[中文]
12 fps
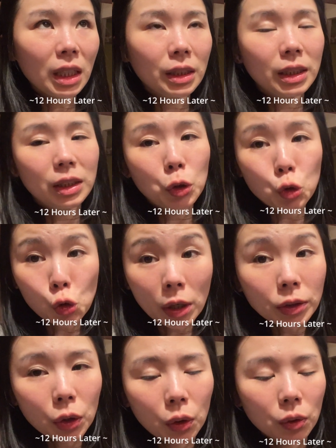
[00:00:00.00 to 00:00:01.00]
肌肉
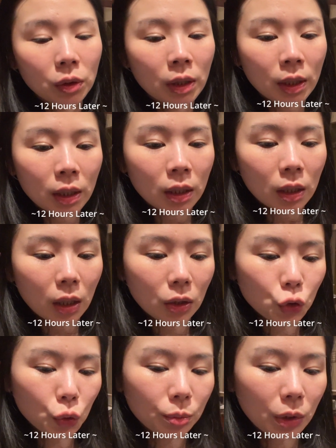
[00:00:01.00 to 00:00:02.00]
酸痛，然
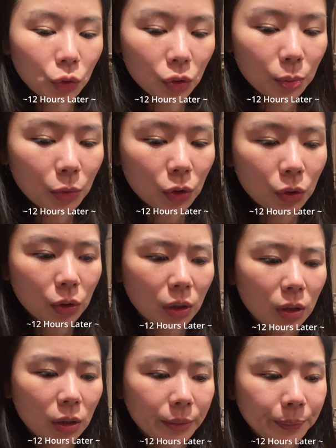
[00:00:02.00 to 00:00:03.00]
后就没有什
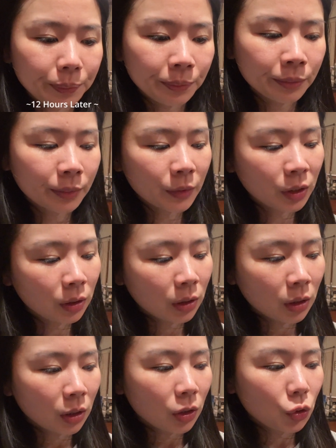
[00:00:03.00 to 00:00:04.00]
么
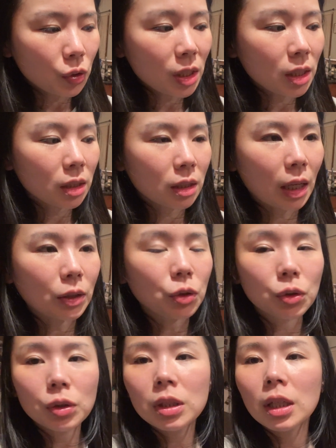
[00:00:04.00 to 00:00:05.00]
就是感觉
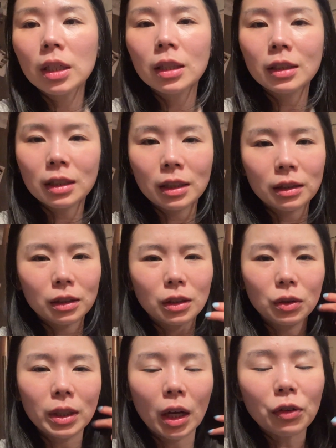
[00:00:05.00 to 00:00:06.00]
就是像
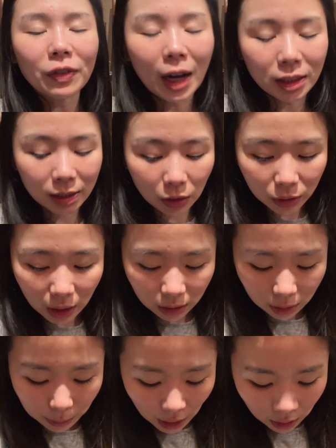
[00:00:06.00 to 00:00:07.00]
有点要发烧这样
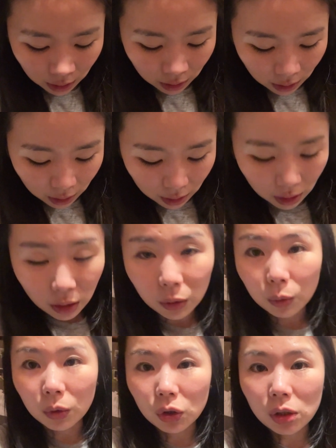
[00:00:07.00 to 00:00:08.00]
子嘛。然后
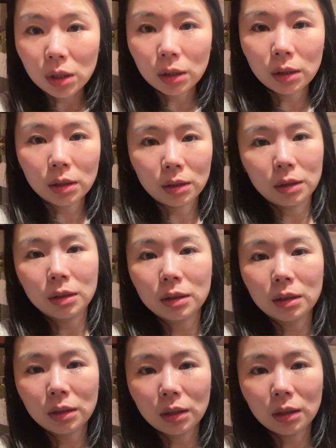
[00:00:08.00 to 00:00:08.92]
我测了